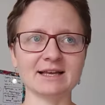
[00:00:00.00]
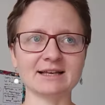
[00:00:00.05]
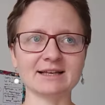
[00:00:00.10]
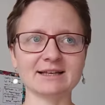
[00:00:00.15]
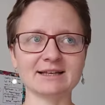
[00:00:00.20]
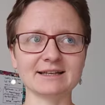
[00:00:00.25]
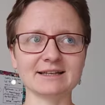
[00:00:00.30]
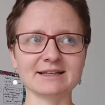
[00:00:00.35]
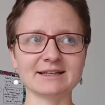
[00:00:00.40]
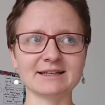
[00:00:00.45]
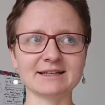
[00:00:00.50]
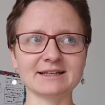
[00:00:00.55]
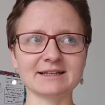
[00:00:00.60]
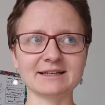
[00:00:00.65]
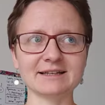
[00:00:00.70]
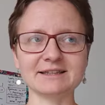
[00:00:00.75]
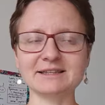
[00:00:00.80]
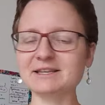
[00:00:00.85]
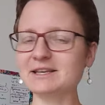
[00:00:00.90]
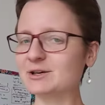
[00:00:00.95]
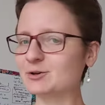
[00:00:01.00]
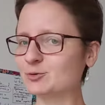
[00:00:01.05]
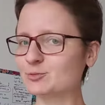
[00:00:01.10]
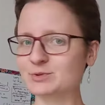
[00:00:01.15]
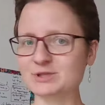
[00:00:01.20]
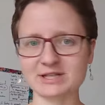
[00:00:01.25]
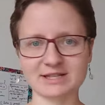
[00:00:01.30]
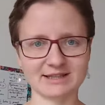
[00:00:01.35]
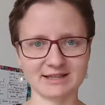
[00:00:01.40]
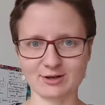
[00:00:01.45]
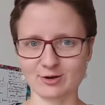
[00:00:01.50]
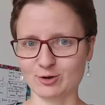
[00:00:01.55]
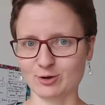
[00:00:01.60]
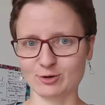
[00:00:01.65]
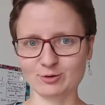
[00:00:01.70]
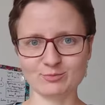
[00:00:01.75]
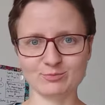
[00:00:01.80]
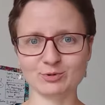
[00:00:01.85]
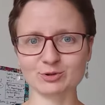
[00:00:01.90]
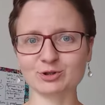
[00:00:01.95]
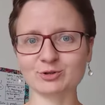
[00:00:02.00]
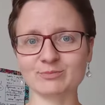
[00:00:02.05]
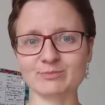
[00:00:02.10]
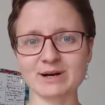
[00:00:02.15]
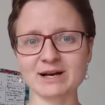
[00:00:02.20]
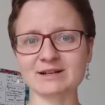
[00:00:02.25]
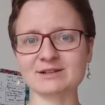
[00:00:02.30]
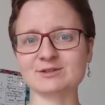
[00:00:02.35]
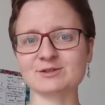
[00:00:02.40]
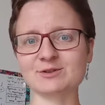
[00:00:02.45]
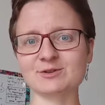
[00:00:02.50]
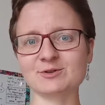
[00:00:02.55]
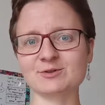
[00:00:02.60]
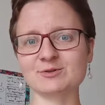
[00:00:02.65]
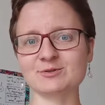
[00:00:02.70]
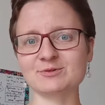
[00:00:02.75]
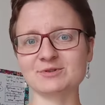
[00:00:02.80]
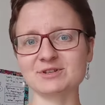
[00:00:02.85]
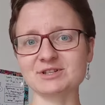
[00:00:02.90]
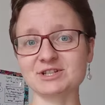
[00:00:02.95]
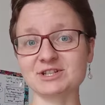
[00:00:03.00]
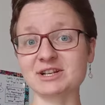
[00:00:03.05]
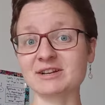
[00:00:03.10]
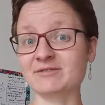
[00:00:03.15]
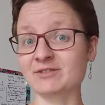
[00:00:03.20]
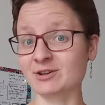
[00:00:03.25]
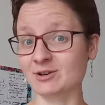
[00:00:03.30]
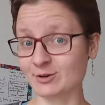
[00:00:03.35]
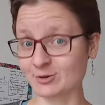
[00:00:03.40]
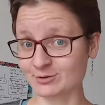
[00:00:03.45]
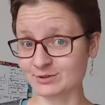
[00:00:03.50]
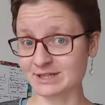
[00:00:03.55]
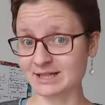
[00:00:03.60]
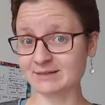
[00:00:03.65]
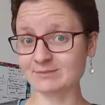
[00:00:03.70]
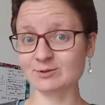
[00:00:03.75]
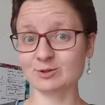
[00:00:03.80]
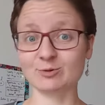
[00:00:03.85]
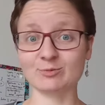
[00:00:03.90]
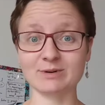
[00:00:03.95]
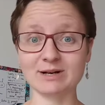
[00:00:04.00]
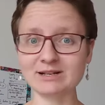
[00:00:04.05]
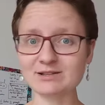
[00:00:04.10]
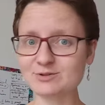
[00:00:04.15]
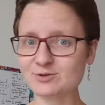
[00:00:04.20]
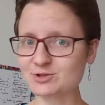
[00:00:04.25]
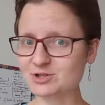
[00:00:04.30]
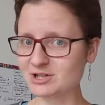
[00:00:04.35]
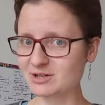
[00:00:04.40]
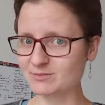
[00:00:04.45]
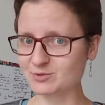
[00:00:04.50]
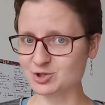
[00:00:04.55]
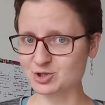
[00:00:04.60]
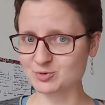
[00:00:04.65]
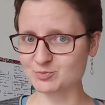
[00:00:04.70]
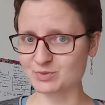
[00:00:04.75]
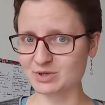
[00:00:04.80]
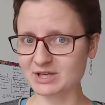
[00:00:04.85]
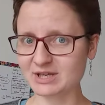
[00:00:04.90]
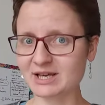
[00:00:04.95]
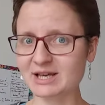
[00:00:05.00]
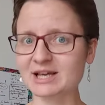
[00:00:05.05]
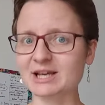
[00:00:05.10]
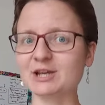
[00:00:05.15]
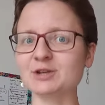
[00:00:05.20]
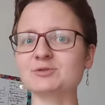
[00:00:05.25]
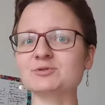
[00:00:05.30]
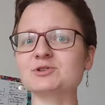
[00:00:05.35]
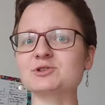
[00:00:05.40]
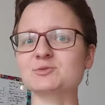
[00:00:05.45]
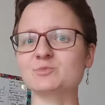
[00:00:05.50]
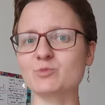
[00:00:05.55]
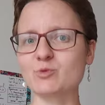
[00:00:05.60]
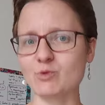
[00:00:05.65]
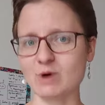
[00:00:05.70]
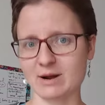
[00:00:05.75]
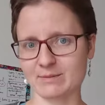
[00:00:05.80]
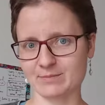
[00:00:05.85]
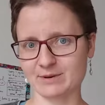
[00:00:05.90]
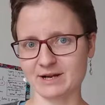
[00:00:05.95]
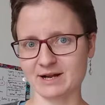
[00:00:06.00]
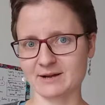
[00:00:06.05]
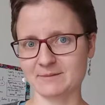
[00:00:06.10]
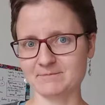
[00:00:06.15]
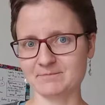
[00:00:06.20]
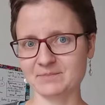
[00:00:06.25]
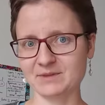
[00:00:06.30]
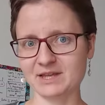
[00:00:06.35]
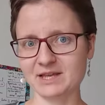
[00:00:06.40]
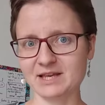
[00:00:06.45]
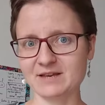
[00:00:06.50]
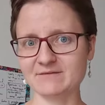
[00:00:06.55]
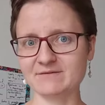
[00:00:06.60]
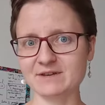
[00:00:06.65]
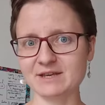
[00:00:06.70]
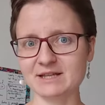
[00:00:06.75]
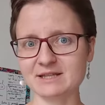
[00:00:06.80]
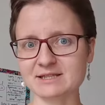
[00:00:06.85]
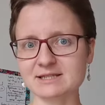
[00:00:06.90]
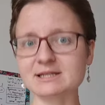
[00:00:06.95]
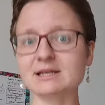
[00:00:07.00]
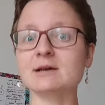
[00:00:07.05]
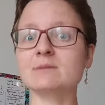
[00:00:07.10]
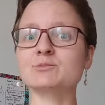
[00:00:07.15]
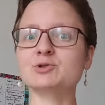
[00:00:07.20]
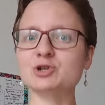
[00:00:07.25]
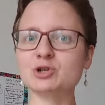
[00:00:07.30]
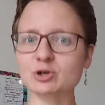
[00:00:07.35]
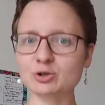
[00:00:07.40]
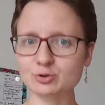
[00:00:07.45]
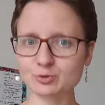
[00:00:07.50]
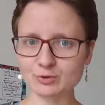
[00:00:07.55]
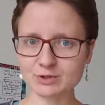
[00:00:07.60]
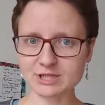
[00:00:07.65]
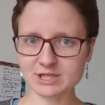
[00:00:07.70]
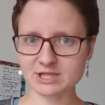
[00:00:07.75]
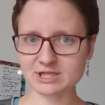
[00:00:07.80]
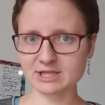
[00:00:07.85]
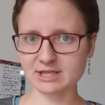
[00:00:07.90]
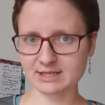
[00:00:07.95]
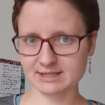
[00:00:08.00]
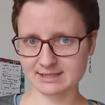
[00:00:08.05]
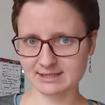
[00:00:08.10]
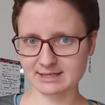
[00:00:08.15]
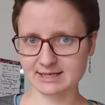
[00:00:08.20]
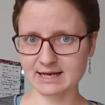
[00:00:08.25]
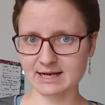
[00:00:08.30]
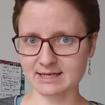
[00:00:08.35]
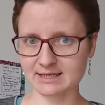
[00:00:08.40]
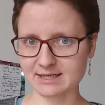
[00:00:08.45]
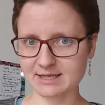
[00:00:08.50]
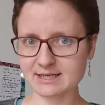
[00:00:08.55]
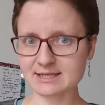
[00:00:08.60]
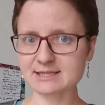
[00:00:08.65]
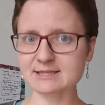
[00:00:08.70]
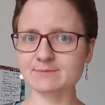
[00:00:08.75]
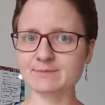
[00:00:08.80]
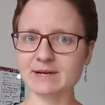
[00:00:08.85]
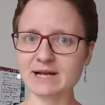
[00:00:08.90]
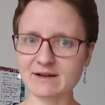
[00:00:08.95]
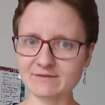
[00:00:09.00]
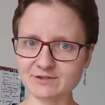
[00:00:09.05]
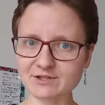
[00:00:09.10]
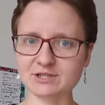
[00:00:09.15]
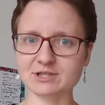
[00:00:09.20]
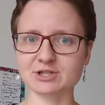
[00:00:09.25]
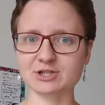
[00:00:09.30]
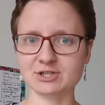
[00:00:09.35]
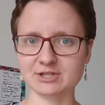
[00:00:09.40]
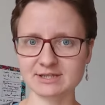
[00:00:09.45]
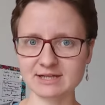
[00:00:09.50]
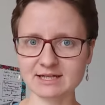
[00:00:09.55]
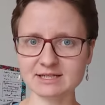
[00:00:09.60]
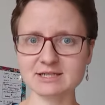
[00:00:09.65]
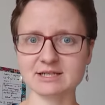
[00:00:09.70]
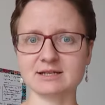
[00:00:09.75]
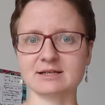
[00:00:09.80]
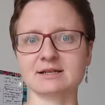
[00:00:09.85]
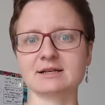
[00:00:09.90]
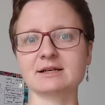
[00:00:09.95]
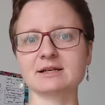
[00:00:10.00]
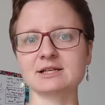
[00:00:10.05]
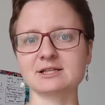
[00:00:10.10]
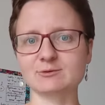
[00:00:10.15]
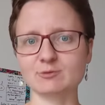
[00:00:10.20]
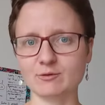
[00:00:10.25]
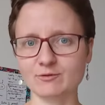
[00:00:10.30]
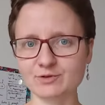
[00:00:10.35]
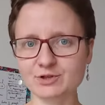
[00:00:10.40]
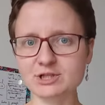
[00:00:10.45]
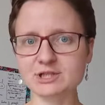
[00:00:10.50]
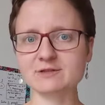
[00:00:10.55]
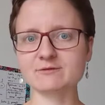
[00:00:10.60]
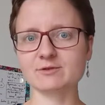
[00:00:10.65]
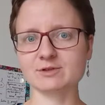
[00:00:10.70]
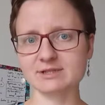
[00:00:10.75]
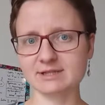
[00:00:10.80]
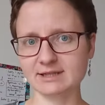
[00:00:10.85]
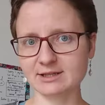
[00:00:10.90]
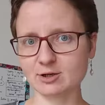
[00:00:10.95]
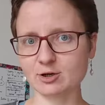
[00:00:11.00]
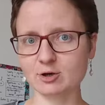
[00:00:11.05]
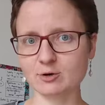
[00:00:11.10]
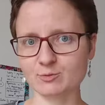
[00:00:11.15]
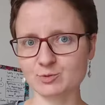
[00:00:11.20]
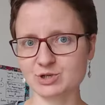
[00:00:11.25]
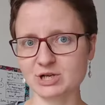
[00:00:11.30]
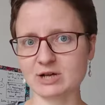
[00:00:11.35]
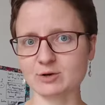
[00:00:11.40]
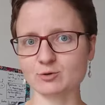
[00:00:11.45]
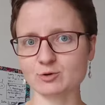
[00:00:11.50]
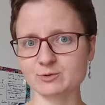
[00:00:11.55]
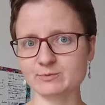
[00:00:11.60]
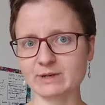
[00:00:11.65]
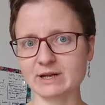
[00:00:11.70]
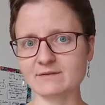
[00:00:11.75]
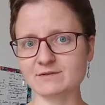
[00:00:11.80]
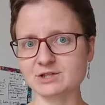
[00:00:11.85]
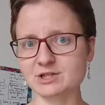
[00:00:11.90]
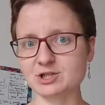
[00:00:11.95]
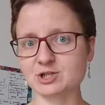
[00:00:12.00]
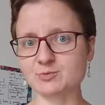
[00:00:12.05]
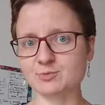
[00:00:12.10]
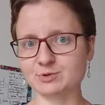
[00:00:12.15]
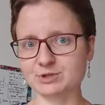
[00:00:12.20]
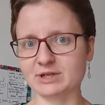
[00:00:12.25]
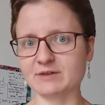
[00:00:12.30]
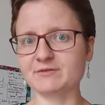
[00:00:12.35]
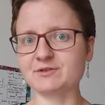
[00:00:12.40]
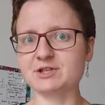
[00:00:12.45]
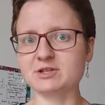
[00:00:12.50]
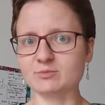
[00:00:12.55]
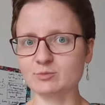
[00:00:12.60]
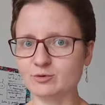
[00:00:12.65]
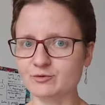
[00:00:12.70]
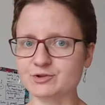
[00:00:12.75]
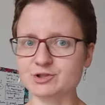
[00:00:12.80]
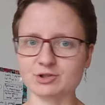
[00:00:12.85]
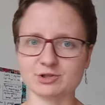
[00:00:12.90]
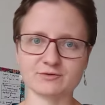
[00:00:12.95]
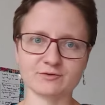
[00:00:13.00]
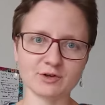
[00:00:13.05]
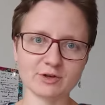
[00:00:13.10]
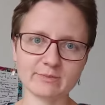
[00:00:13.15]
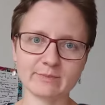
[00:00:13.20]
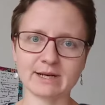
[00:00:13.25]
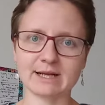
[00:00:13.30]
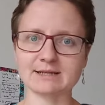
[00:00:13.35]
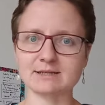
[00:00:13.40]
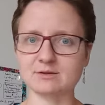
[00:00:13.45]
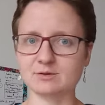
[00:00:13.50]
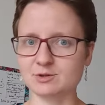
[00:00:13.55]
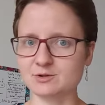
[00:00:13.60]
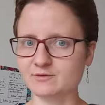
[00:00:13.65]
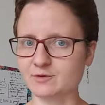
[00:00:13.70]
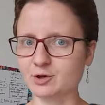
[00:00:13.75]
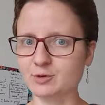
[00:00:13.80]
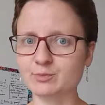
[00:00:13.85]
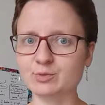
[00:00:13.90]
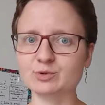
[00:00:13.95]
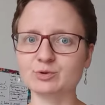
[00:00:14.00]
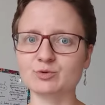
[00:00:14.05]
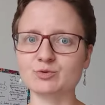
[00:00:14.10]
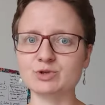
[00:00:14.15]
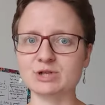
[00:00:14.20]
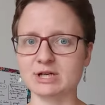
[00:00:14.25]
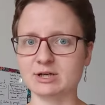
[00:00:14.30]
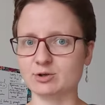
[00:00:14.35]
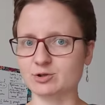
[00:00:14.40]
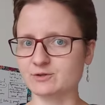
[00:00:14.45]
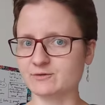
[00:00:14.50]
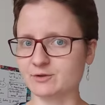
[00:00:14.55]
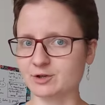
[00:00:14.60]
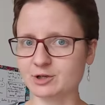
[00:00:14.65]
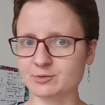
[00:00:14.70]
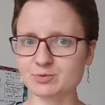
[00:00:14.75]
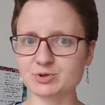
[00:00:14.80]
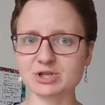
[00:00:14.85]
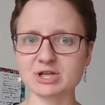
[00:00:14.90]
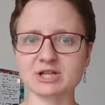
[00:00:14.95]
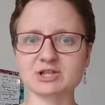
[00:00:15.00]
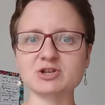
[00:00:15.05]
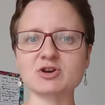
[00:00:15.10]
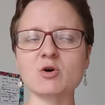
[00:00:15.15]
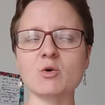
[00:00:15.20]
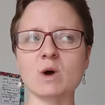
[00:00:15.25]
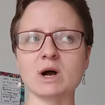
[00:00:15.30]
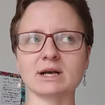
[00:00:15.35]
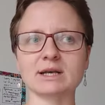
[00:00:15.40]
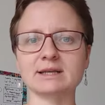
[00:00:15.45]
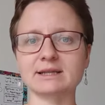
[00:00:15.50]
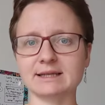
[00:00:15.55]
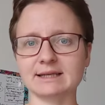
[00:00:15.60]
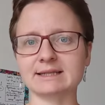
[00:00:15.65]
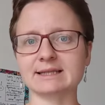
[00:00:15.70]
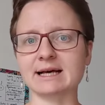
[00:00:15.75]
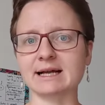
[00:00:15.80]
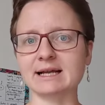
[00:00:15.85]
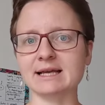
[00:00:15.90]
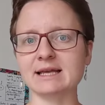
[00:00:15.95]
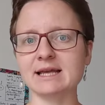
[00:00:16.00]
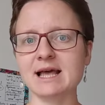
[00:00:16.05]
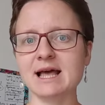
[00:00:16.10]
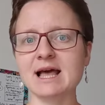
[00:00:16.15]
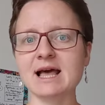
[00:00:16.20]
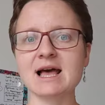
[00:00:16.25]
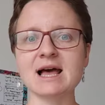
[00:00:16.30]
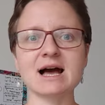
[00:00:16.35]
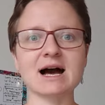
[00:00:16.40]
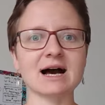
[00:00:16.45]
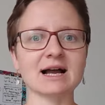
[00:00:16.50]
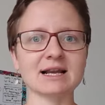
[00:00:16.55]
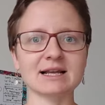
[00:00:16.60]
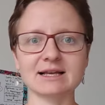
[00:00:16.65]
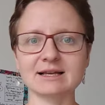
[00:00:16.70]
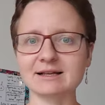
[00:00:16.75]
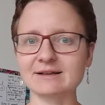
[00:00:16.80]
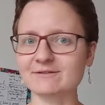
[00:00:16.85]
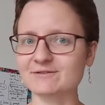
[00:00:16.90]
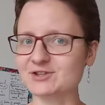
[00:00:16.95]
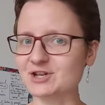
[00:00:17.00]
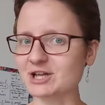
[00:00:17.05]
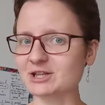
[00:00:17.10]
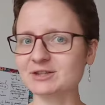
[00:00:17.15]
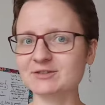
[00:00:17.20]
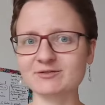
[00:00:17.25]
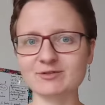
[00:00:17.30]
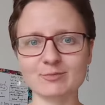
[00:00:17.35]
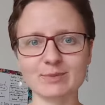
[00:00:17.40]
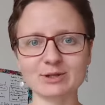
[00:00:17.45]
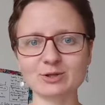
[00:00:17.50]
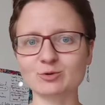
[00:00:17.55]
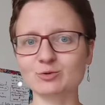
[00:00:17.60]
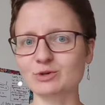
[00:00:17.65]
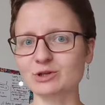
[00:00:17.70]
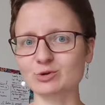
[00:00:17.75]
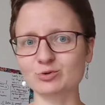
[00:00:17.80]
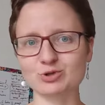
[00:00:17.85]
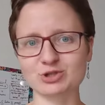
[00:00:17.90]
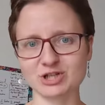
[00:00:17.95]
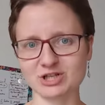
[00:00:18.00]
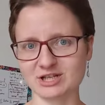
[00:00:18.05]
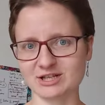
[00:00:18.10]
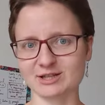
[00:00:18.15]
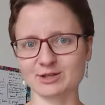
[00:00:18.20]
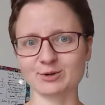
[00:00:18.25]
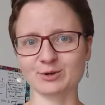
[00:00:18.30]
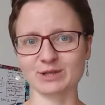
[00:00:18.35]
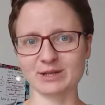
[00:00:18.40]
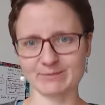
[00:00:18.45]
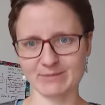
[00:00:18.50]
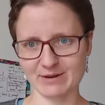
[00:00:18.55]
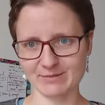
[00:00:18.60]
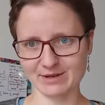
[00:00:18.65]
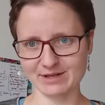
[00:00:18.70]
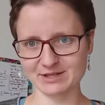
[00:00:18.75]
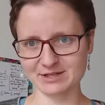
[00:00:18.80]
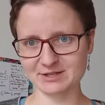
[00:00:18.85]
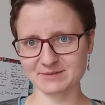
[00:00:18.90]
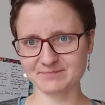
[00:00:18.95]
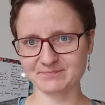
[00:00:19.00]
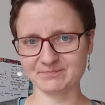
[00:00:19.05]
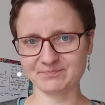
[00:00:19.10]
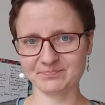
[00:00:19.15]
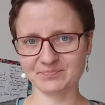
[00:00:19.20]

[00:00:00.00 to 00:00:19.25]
Yy, nie róbcie tego, bo to bardzo źle wygląda, to bardzo źle brzmi i to jest pułapka. Więc przygotujcie się leksykalnie, sprawdźcie, czy znacie słownictwo z danego obszaru, sprawdźcie, czy potraficie mówić o swojej pracy, o swoich podróżach, o swoich przyjaciołach itd., tak ale w żadnym wypadku nie uczcie się tego na pamięć.